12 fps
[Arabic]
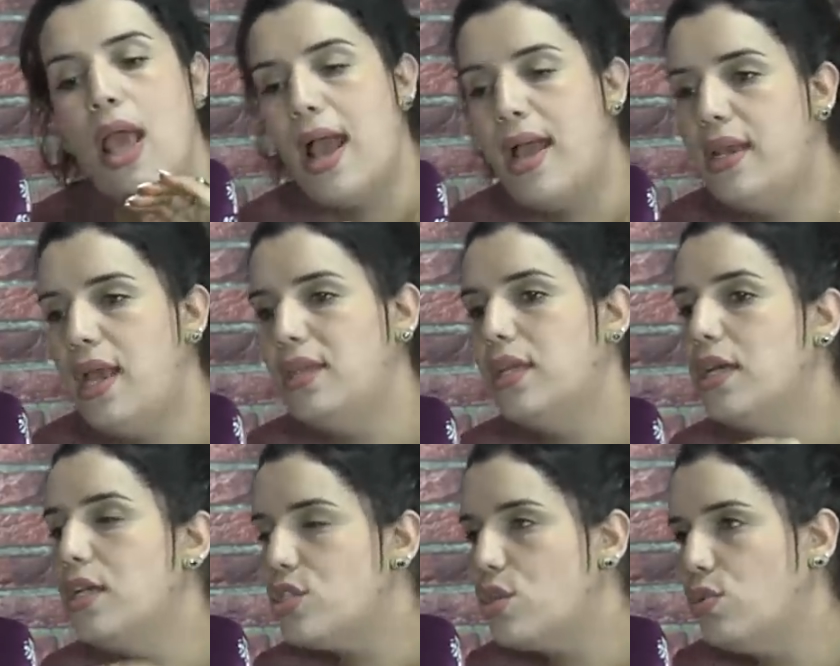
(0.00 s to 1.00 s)
انا هذا غير
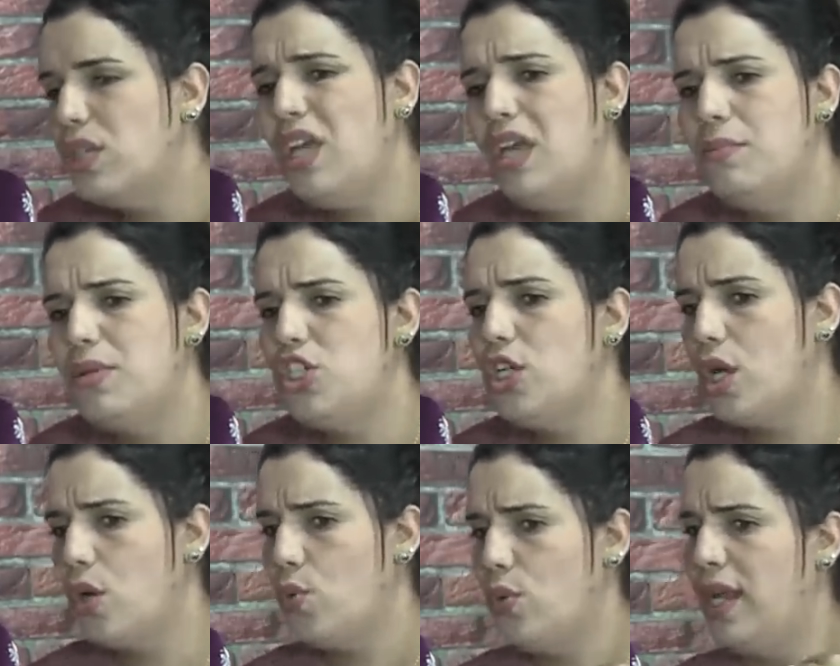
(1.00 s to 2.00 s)
توضيح ماشي
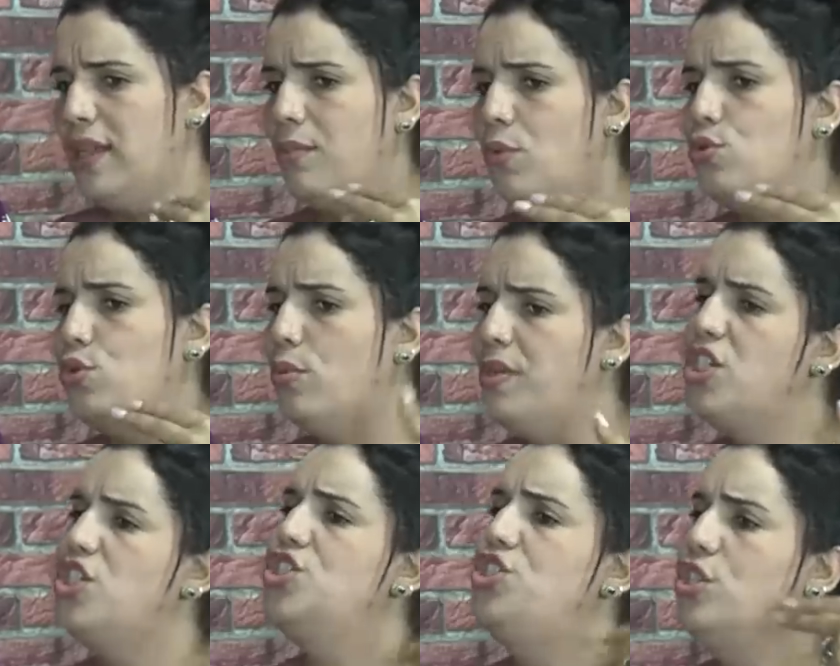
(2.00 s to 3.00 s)
كنقول هذا الموضوع باش
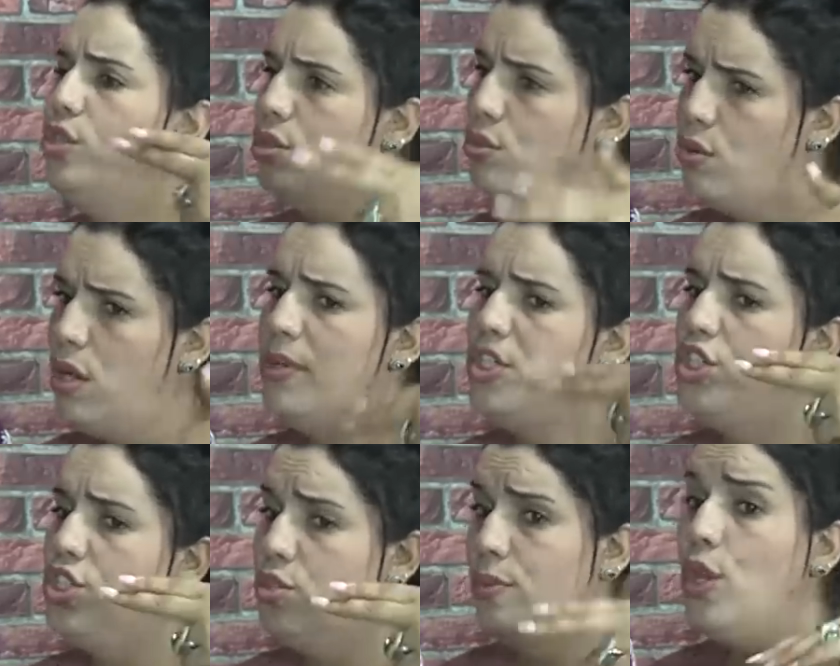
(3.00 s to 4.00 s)
يتجدد ولا باش
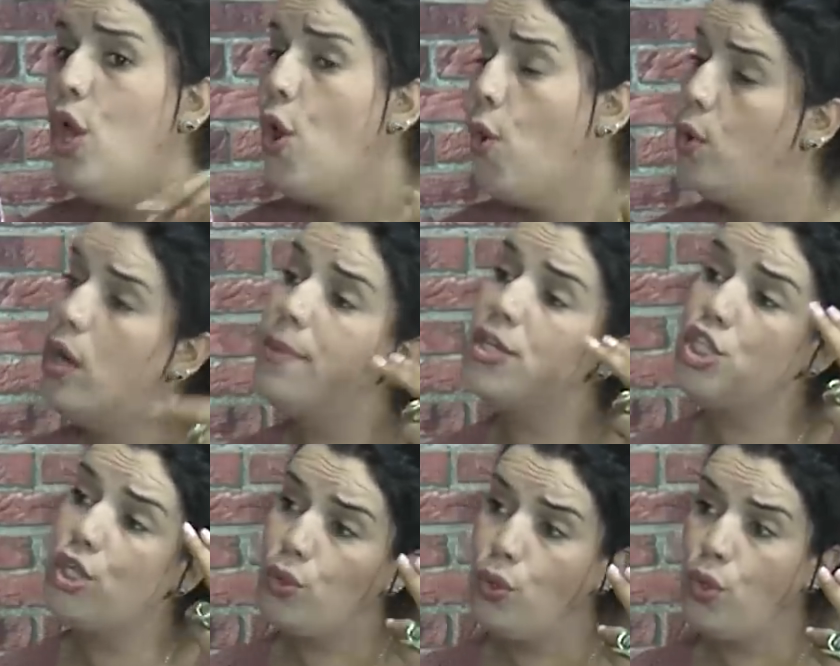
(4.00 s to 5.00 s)
يتجبد ولا باش
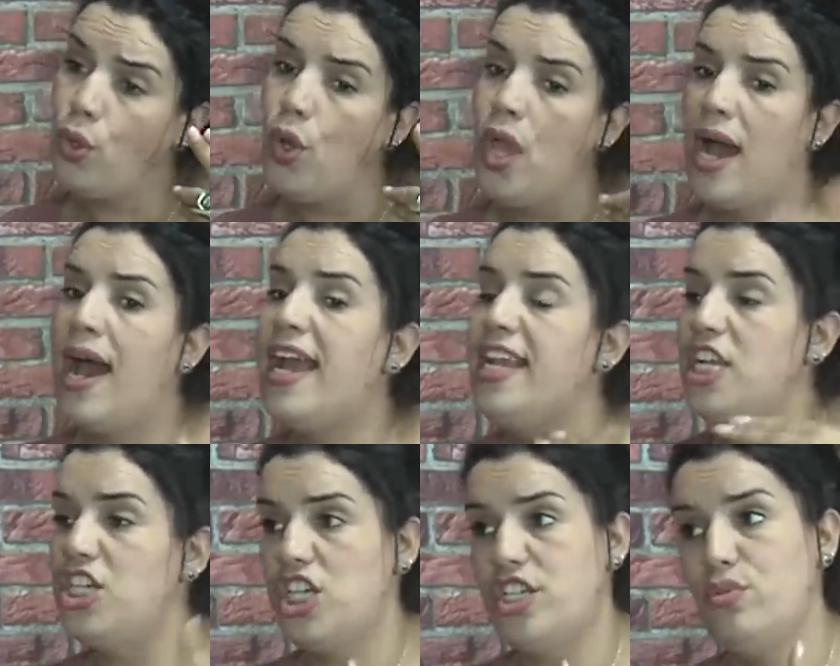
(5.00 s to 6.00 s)
يقولوا ها هي
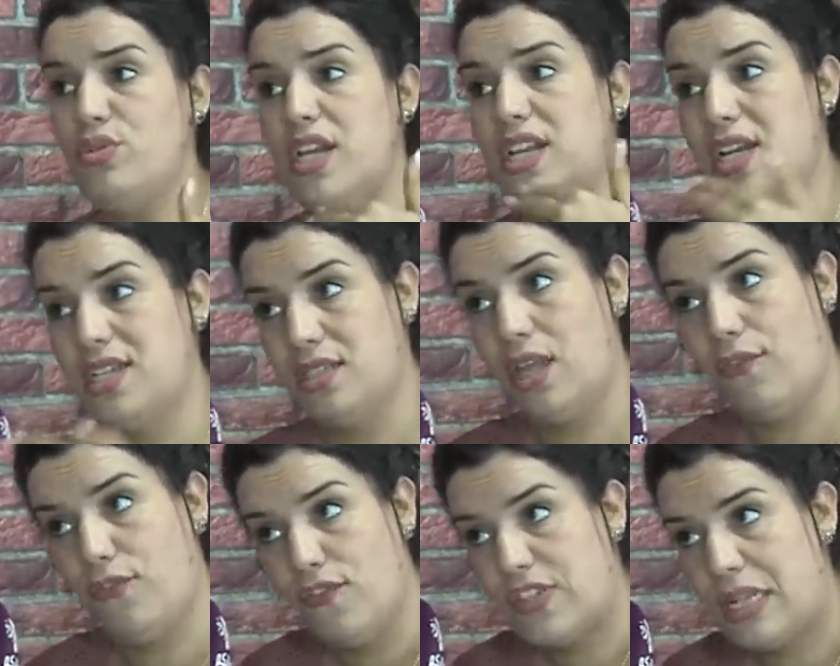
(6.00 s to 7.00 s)
جات عاوتاني كتهضر
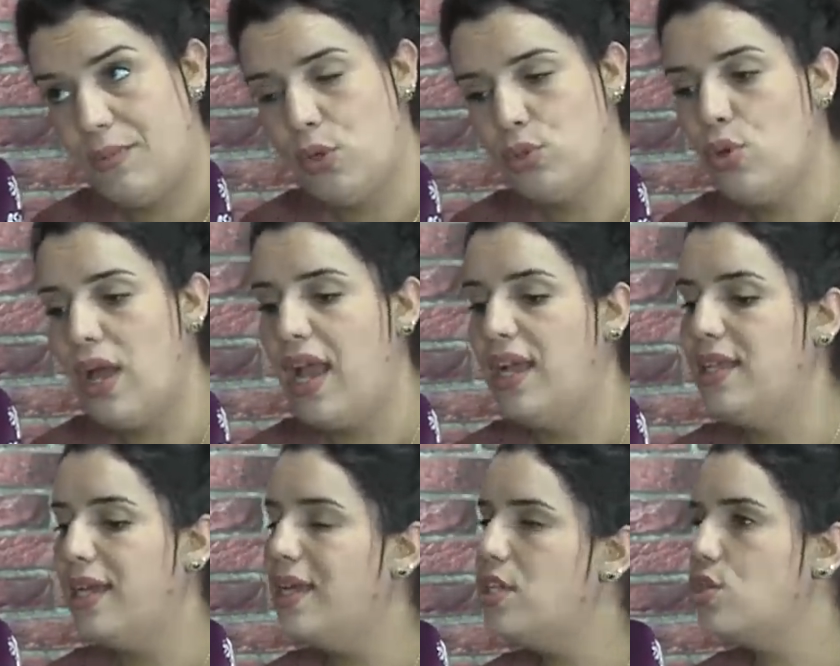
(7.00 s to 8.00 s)
في نفس الموضوع هذا
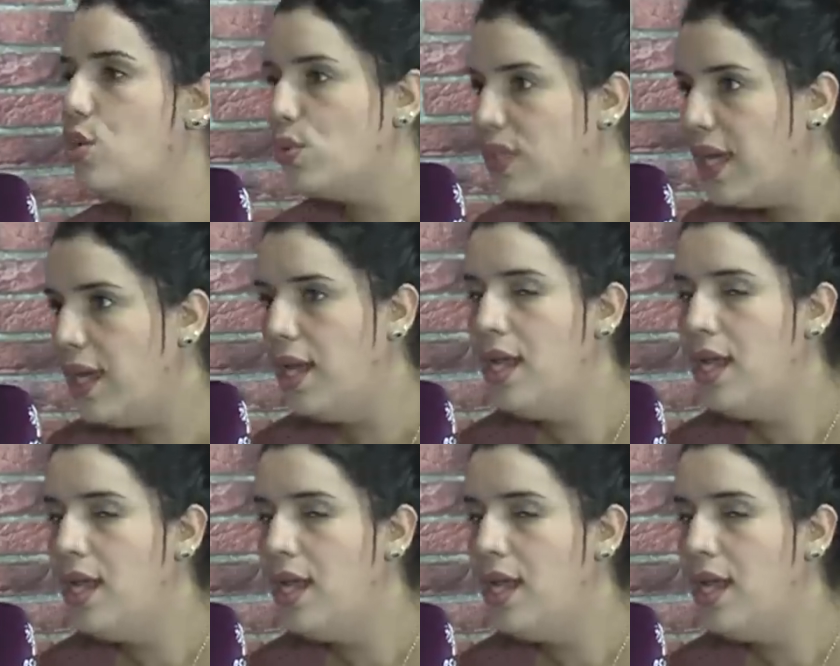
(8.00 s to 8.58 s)
غير توضيح